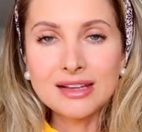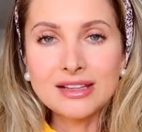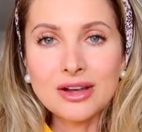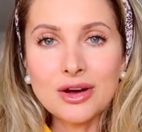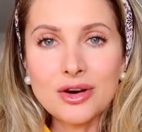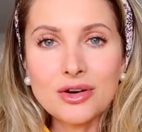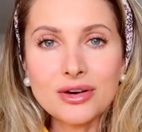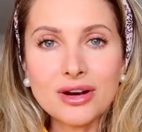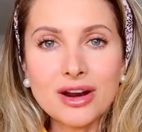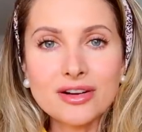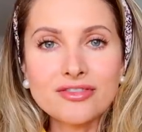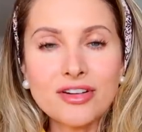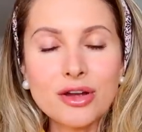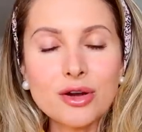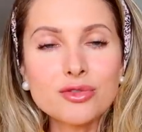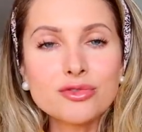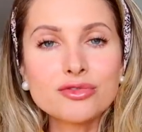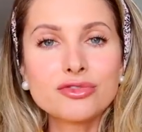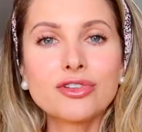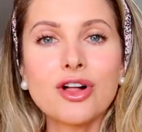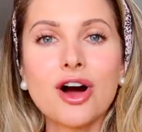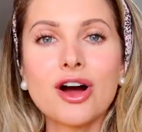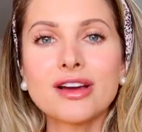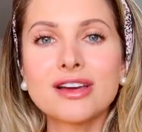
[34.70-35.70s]
Então eu gravei
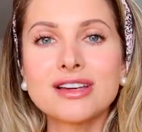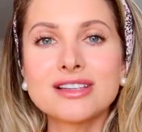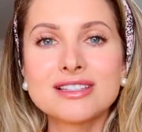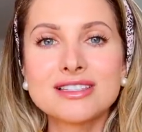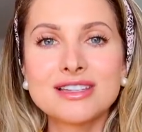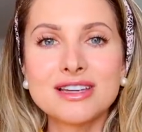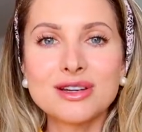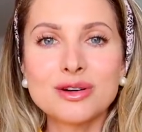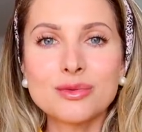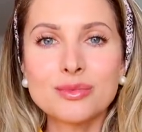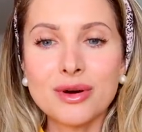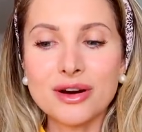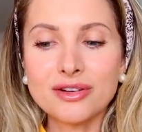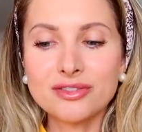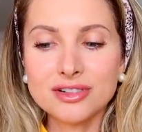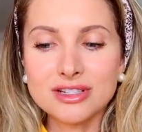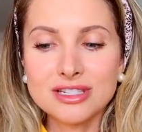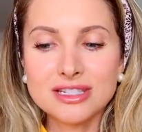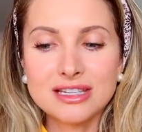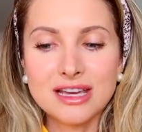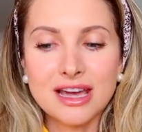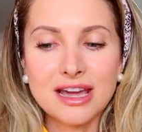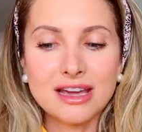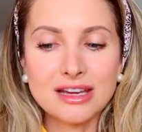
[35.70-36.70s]
um vlogzinho pra
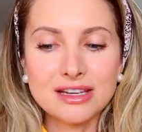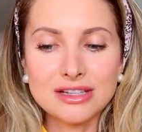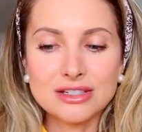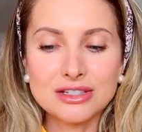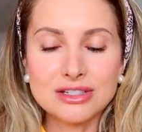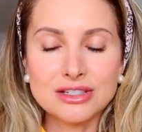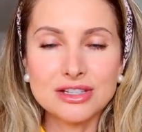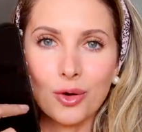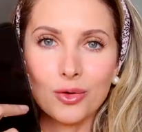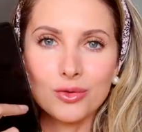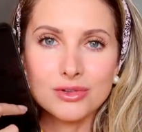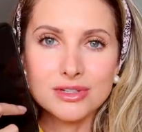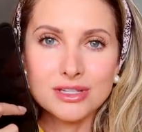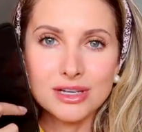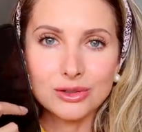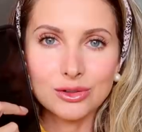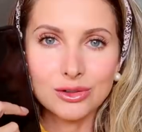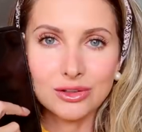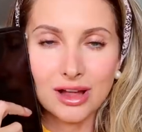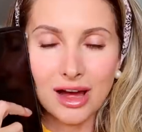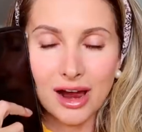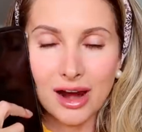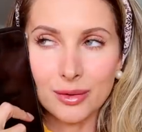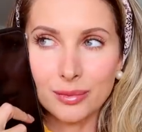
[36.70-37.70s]
vocês com o
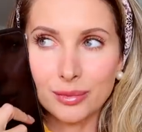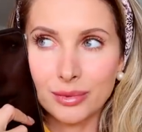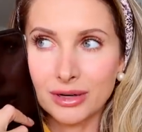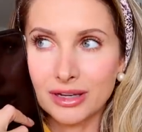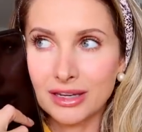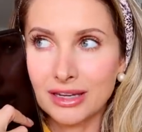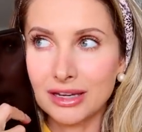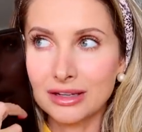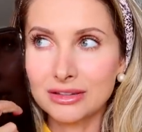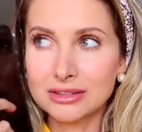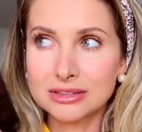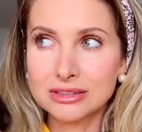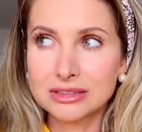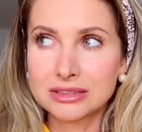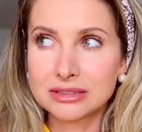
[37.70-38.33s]
celular, porque eu